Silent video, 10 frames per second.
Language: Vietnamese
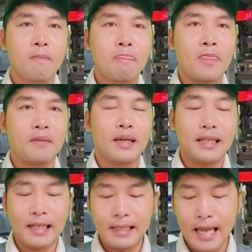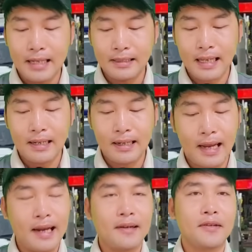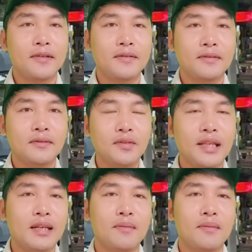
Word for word: thì bị khán giả người ta lên án thôi chỉ